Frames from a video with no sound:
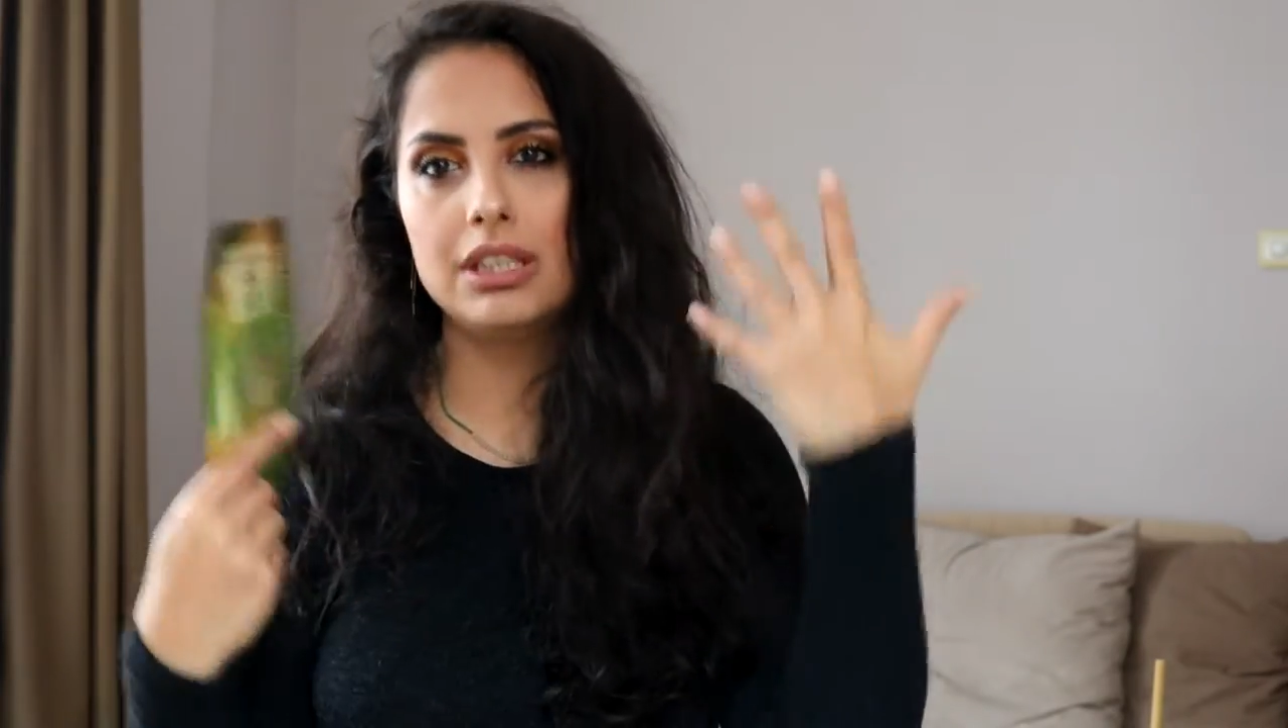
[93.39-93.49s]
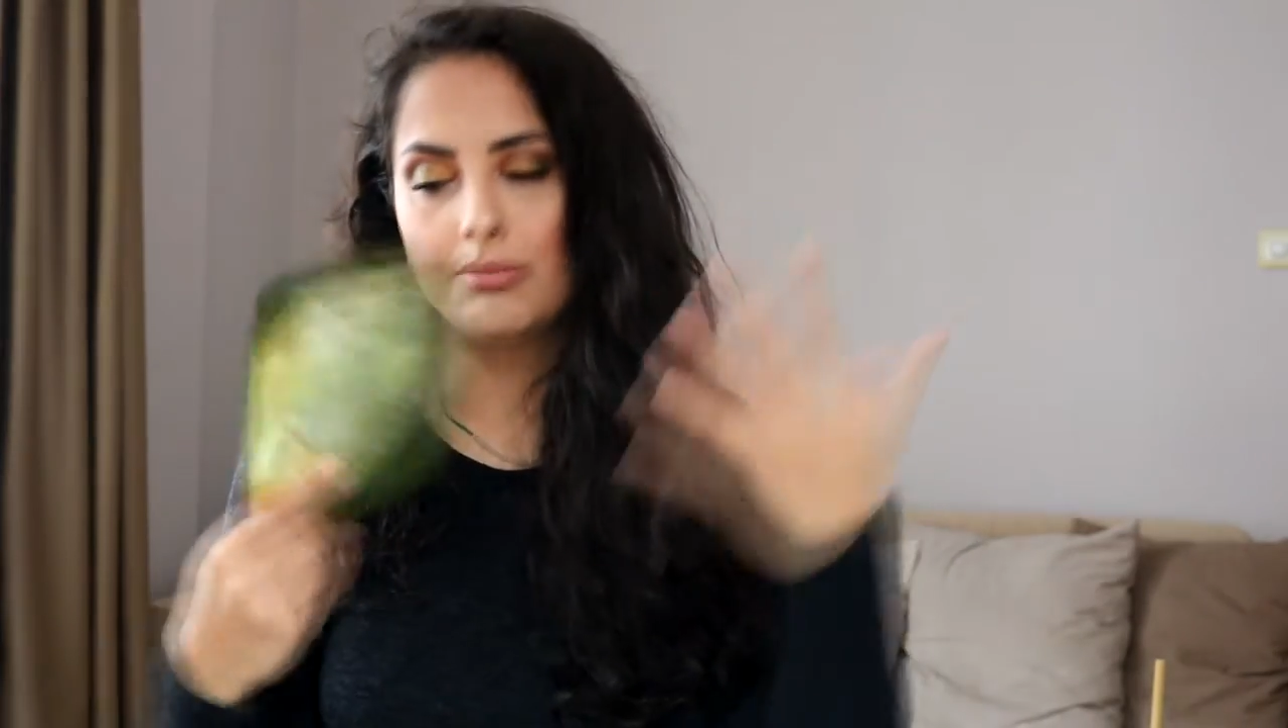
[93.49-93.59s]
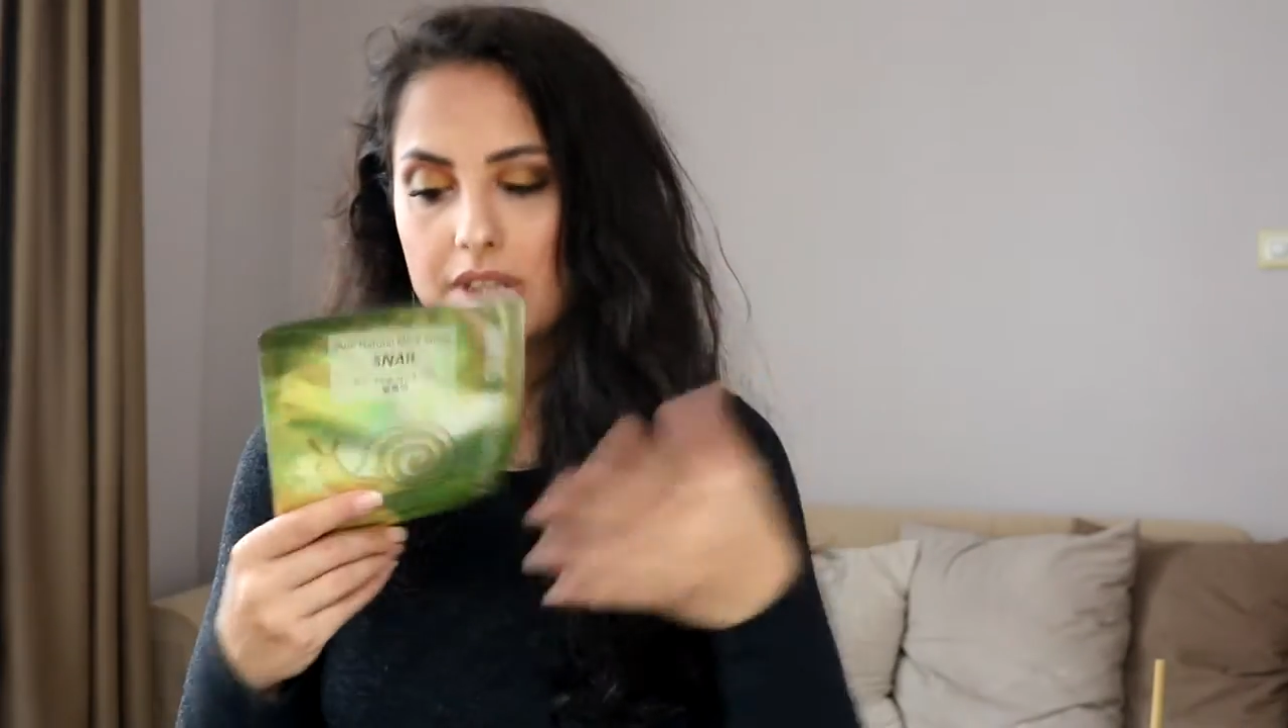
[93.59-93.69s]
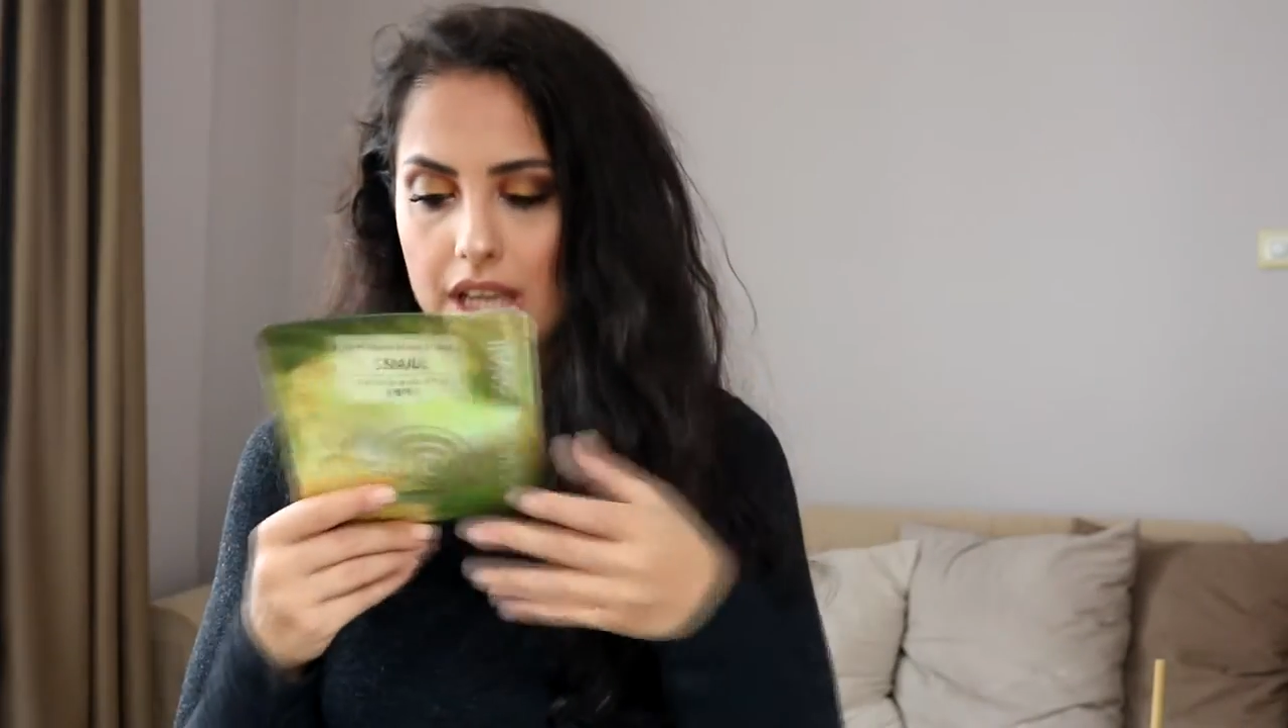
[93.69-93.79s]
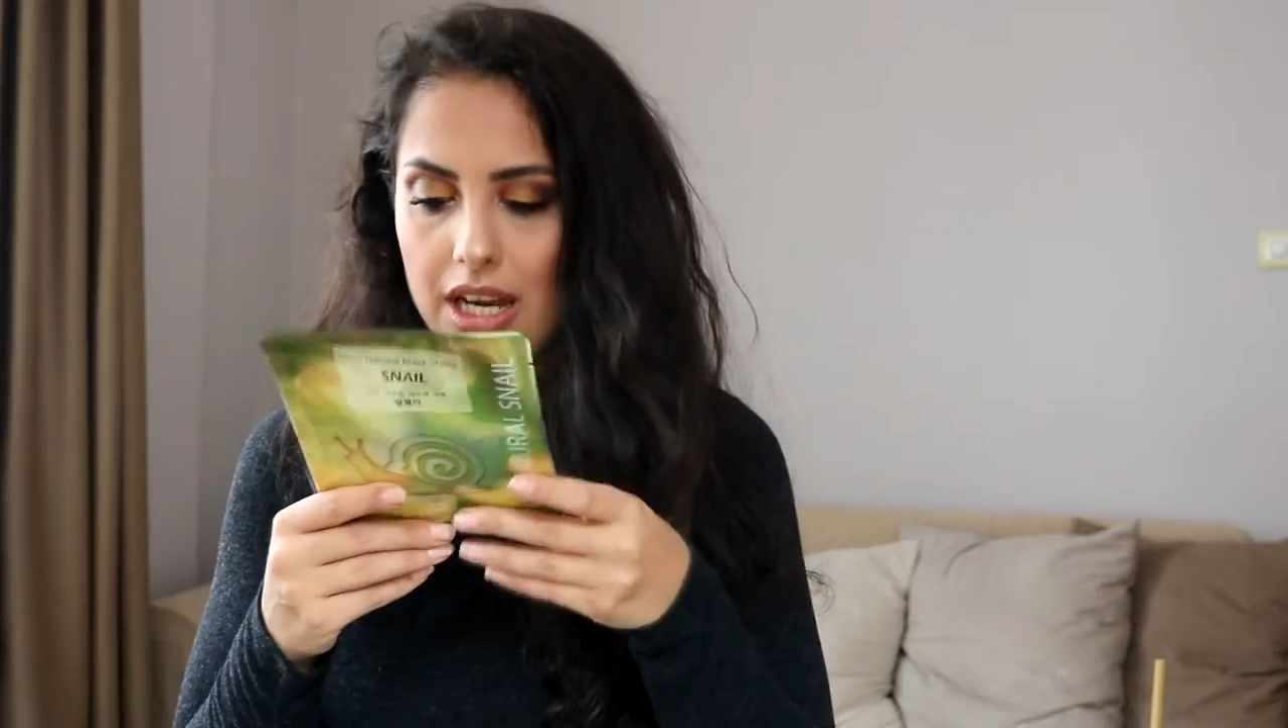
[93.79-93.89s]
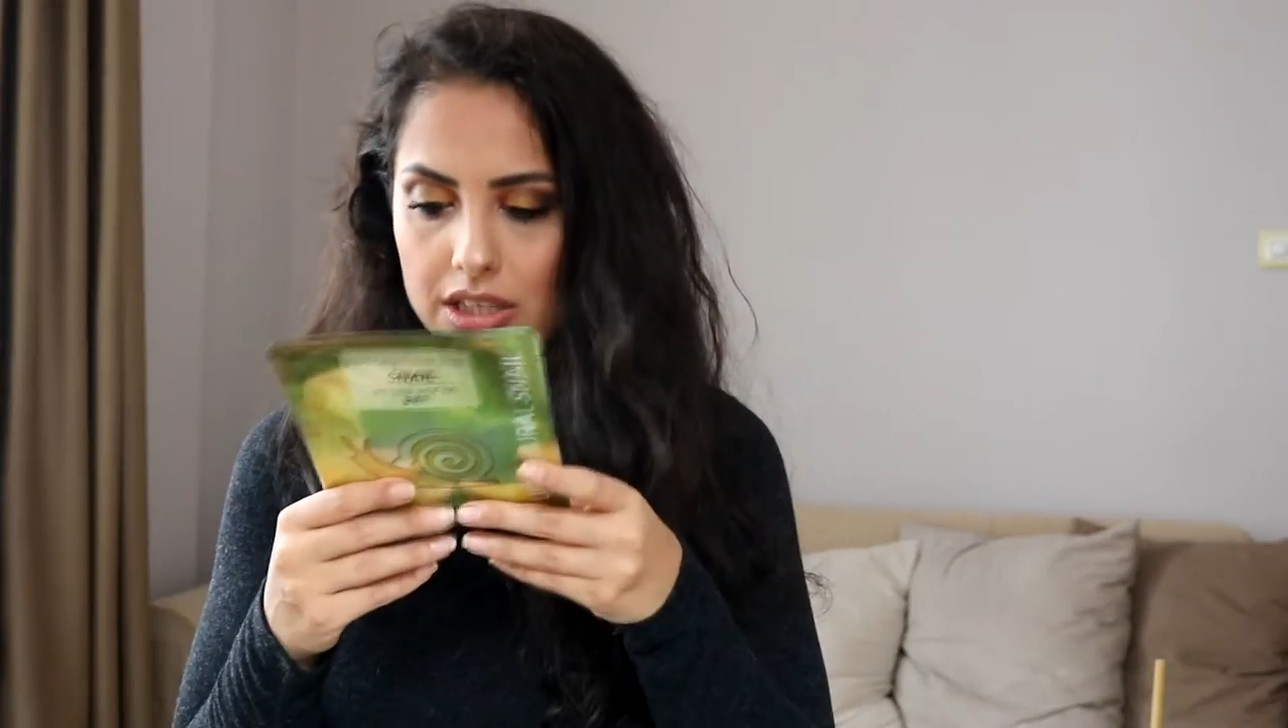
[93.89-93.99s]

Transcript: Cildimize